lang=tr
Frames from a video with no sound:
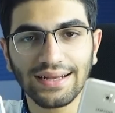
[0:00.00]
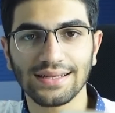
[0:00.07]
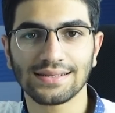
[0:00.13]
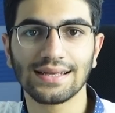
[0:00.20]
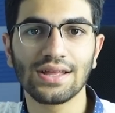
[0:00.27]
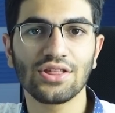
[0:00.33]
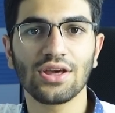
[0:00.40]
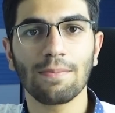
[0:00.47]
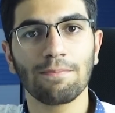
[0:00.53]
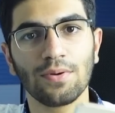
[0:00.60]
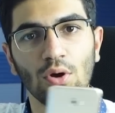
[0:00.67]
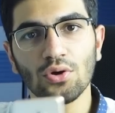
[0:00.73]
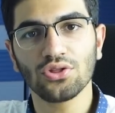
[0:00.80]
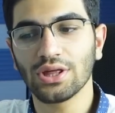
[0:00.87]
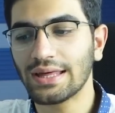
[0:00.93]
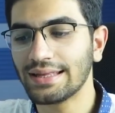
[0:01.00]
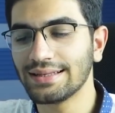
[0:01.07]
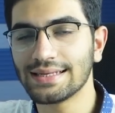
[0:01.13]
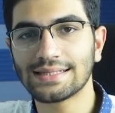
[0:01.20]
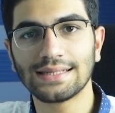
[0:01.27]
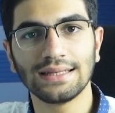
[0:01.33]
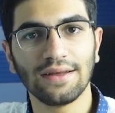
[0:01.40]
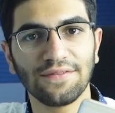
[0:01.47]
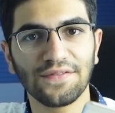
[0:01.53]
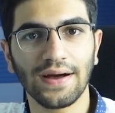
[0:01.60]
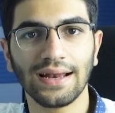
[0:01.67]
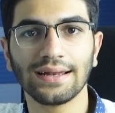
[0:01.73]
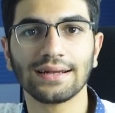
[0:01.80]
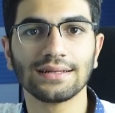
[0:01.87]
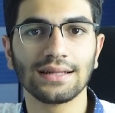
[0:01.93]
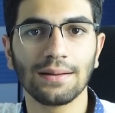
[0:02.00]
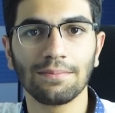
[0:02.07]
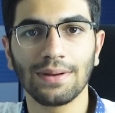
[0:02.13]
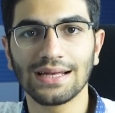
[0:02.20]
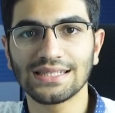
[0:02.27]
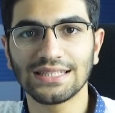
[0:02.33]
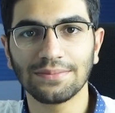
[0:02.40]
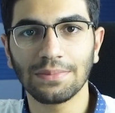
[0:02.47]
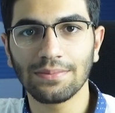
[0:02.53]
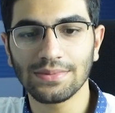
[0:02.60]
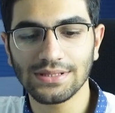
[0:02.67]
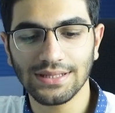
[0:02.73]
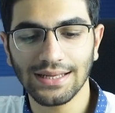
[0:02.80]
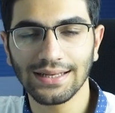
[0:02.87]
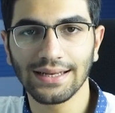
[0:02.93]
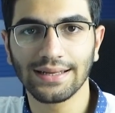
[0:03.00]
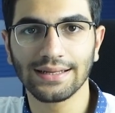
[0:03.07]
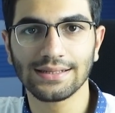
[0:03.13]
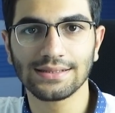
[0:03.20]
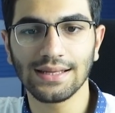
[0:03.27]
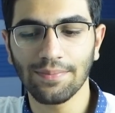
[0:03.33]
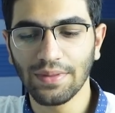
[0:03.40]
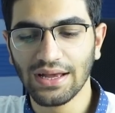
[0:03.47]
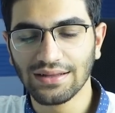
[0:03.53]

Kısaca bir önceki nesille farklarından bahsetmemiz gerekirse